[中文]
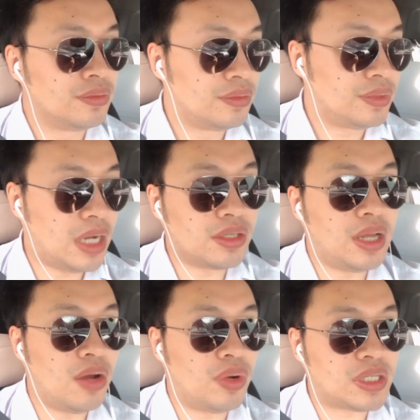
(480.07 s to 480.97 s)
但是
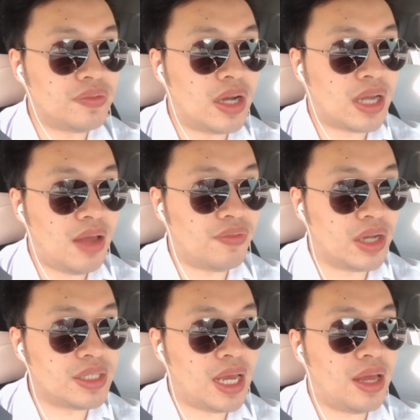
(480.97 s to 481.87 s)
呢，我希望看
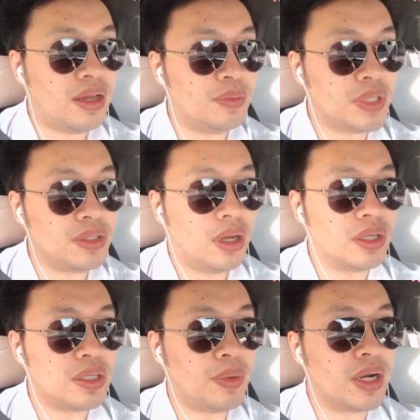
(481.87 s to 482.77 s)
王建频道
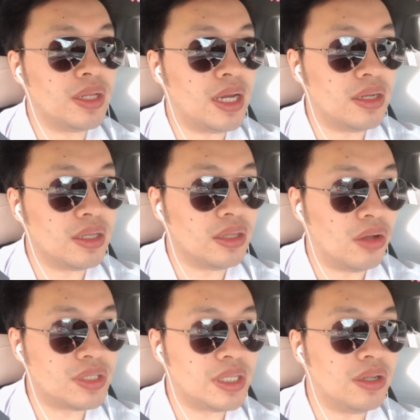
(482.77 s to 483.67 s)
的这帮人啊，你
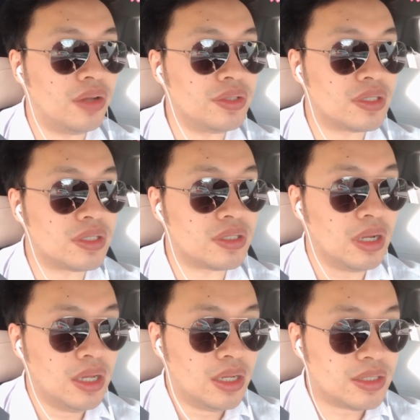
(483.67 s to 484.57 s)
挠自己挠
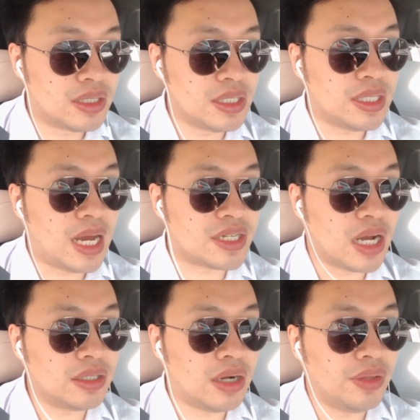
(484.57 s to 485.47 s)
自己啊，
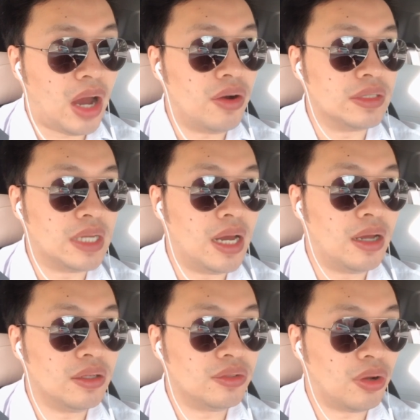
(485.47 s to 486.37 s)
长点脑子，
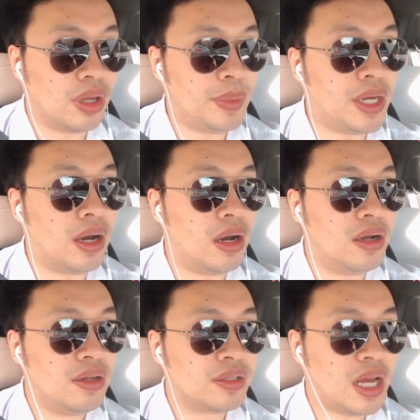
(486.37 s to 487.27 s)
懂了没有？
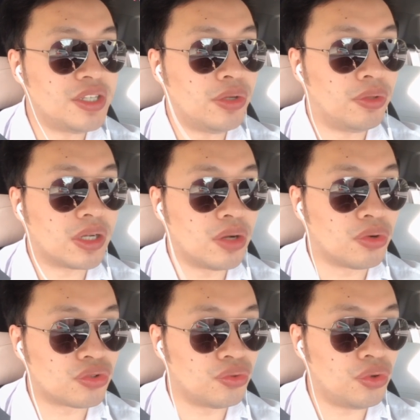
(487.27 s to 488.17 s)
他引用的各
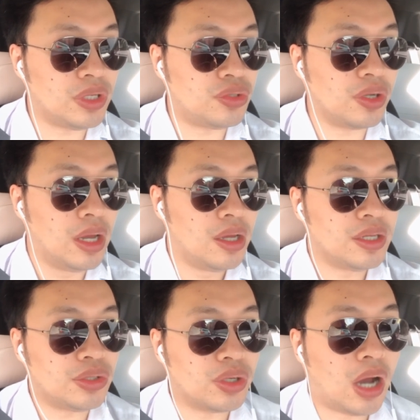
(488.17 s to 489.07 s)
种数据，你去
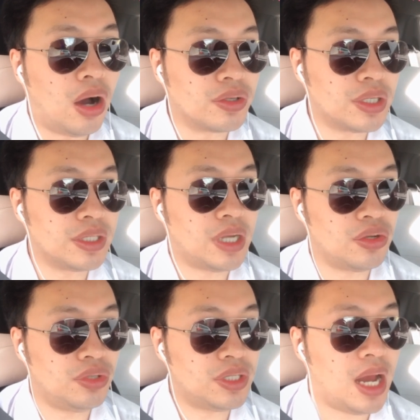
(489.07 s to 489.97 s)
你去考证一下，
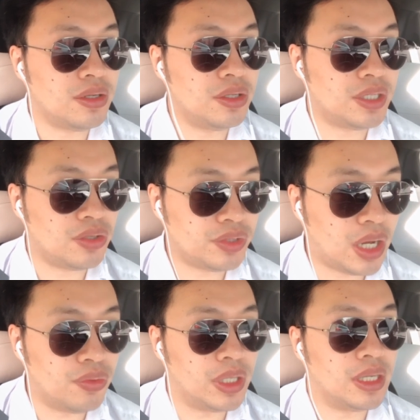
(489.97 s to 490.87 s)
你去查证一下，就
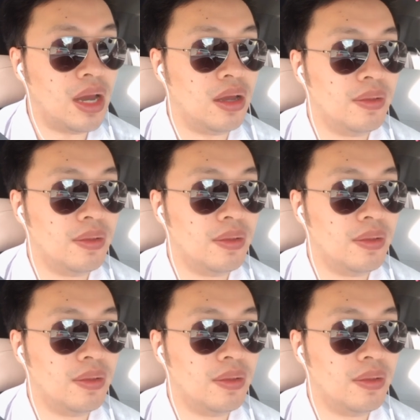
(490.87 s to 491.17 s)
像我一样，